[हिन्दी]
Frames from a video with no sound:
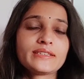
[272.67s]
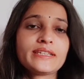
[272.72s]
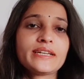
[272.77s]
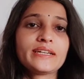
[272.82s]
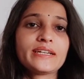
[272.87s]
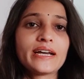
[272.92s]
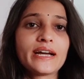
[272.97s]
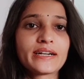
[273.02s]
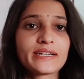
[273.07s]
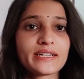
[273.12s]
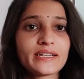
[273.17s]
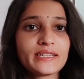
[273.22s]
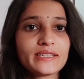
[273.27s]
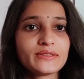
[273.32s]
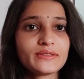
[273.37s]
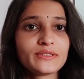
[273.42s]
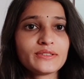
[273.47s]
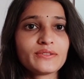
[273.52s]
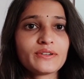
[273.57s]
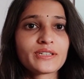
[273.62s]
देन अटल
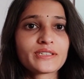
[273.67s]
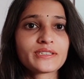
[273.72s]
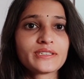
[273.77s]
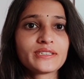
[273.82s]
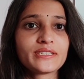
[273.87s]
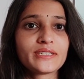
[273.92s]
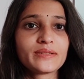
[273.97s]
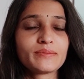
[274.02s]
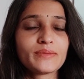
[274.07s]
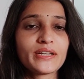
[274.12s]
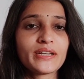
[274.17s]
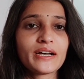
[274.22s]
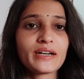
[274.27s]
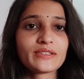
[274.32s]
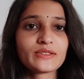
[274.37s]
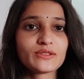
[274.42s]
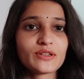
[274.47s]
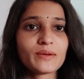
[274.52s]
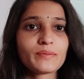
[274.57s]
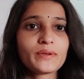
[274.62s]
यूनिवर्सिटी में
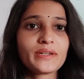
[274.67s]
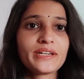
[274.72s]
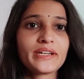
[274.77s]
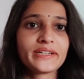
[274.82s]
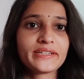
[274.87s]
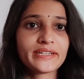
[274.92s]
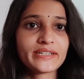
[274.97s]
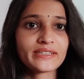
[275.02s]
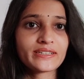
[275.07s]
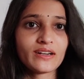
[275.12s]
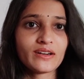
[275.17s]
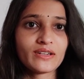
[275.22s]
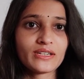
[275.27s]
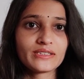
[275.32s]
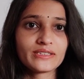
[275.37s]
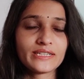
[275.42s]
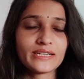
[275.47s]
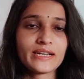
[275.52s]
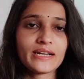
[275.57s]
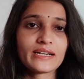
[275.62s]
जो अफिलेटेड
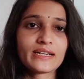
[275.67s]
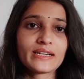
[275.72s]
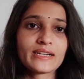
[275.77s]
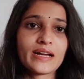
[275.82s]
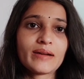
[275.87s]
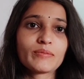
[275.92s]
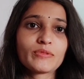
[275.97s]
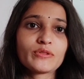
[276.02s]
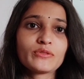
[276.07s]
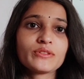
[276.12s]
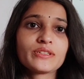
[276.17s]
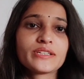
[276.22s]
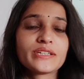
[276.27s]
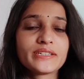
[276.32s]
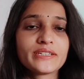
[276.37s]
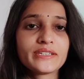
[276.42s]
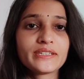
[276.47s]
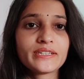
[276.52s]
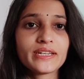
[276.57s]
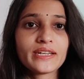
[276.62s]
कॉलेज है अगर आपको
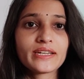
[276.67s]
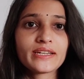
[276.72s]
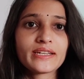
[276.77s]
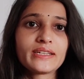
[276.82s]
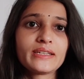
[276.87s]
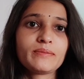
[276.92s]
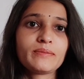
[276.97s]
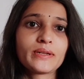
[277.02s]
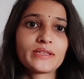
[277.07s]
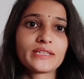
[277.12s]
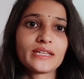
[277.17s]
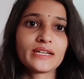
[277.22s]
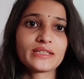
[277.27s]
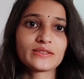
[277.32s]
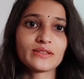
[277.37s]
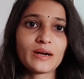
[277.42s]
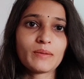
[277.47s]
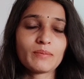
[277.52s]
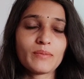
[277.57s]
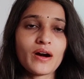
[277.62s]
उनकी डिटेल नहीं पता है
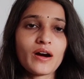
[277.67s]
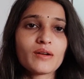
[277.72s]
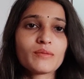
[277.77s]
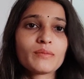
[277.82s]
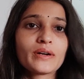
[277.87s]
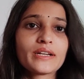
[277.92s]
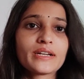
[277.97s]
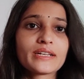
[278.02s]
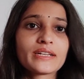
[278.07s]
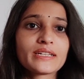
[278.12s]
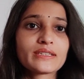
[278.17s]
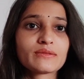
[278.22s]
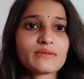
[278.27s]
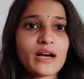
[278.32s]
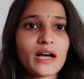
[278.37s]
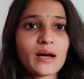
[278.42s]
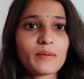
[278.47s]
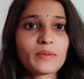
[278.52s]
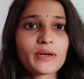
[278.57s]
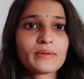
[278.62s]
तो आप फॉर्म भरेंगे तो
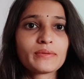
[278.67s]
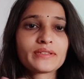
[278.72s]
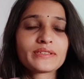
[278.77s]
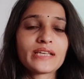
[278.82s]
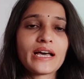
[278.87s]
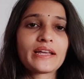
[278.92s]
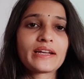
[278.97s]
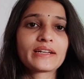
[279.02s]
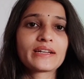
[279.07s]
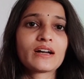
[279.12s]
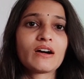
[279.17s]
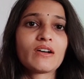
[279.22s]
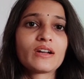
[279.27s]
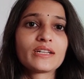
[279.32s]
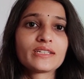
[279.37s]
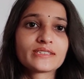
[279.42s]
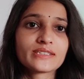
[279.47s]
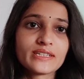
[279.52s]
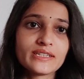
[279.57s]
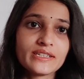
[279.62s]
वहाँ पर भी सारे
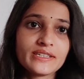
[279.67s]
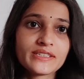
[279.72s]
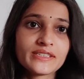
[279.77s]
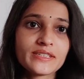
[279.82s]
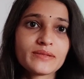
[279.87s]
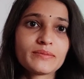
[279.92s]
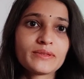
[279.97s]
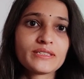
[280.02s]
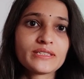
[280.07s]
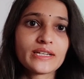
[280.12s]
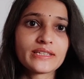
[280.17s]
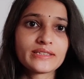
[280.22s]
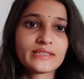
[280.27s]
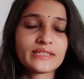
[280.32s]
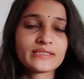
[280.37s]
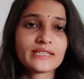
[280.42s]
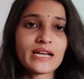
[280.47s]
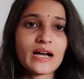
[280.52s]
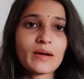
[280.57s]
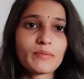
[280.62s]
कॉलेज की लिस्ट मिल
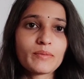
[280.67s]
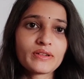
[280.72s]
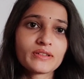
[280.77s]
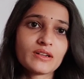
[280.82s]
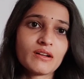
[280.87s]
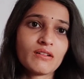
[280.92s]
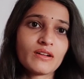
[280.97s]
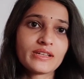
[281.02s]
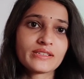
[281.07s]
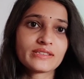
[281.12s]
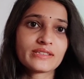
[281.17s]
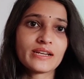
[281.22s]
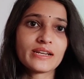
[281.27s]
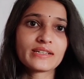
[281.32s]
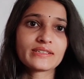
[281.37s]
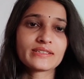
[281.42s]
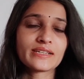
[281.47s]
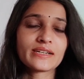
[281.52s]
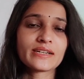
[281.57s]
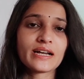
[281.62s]
जाती है जहाँ पर कॉलेज
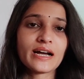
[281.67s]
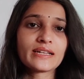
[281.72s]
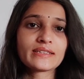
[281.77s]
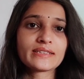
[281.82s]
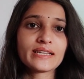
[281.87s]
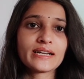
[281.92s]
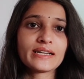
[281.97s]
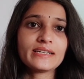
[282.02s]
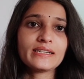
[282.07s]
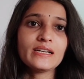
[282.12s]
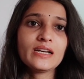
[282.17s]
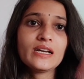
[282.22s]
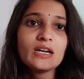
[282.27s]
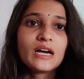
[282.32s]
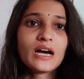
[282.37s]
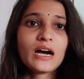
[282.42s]
सेलेक्शन का आता है